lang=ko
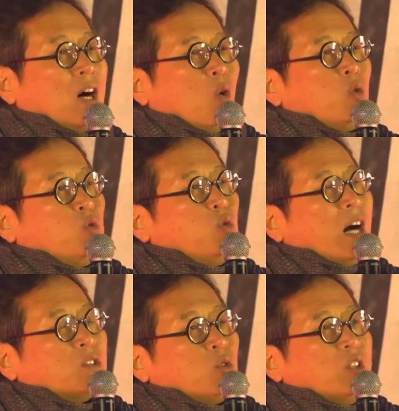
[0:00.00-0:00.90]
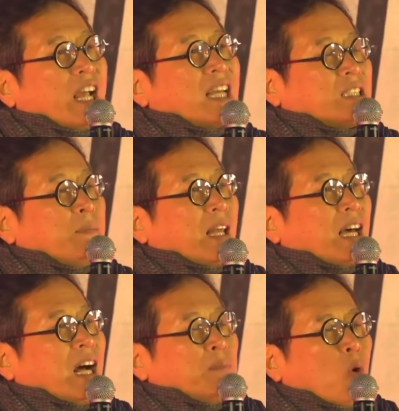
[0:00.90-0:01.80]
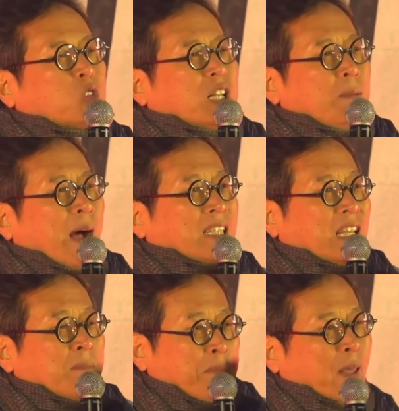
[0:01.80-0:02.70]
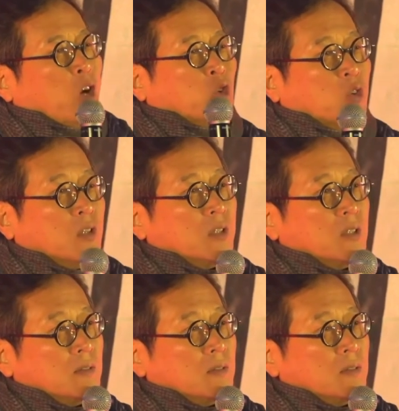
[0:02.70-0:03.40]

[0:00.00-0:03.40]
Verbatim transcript: 라고 유가족의 가슴에다가 못을 박는 폐륜.